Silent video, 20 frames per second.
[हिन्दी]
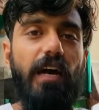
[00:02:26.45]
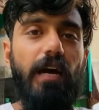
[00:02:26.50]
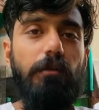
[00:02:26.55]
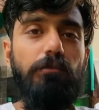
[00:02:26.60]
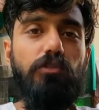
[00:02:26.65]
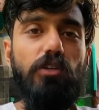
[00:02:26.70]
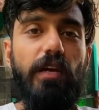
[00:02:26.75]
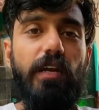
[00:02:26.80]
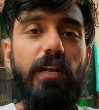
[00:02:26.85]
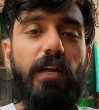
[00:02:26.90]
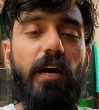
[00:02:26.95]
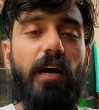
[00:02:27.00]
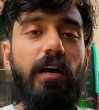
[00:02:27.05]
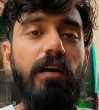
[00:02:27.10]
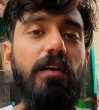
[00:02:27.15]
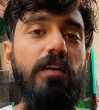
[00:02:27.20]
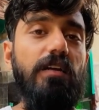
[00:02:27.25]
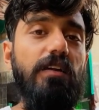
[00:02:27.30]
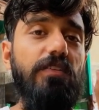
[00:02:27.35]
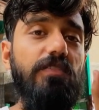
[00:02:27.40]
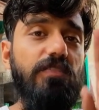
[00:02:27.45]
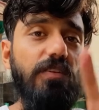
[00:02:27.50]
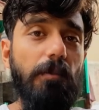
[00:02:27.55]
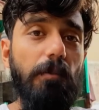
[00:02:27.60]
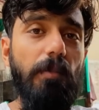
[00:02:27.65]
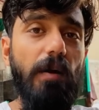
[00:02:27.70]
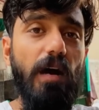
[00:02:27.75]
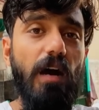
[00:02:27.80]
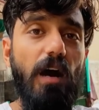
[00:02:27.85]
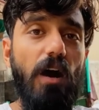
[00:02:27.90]
नाम जो है ना
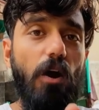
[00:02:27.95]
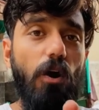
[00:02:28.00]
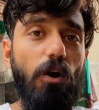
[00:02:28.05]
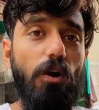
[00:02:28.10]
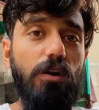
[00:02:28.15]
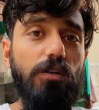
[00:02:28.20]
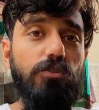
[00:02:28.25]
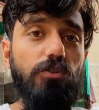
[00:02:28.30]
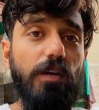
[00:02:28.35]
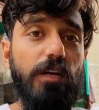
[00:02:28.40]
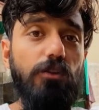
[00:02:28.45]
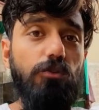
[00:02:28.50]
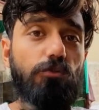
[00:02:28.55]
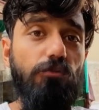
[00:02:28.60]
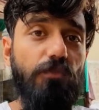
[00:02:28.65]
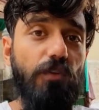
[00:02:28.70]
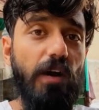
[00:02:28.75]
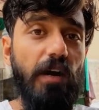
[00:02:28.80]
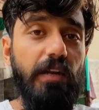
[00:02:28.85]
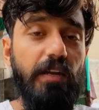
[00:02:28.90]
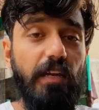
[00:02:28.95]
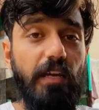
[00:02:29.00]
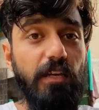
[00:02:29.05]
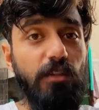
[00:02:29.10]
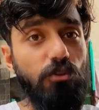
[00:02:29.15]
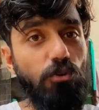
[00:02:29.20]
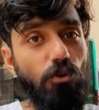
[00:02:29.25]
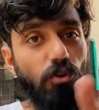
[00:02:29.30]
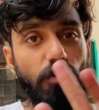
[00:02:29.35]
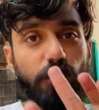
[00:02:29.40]
सिम्बा और जो है तूफ़ान
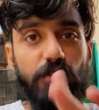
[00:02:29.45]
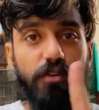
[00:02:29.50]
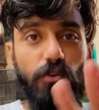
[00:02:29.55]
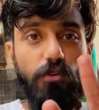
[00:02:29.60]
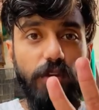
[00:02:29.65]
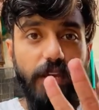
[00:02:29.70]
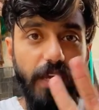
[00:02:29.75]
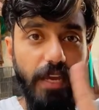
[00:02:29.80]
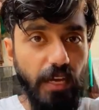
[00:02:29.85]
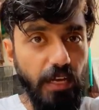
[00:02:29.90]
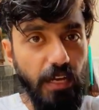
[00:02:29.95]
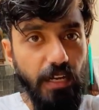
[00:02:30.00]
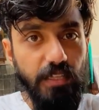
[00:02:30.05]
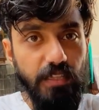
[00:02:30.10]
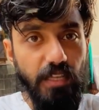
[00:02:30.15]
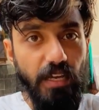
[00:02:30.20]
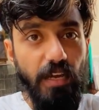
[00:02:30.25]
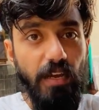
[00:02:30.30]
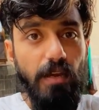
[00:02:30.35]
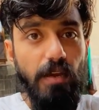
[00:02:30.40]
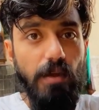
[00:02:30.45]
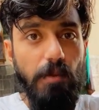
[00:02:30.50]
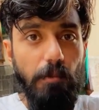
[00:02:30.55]
इन दोनों में से कोई एक रखते हैं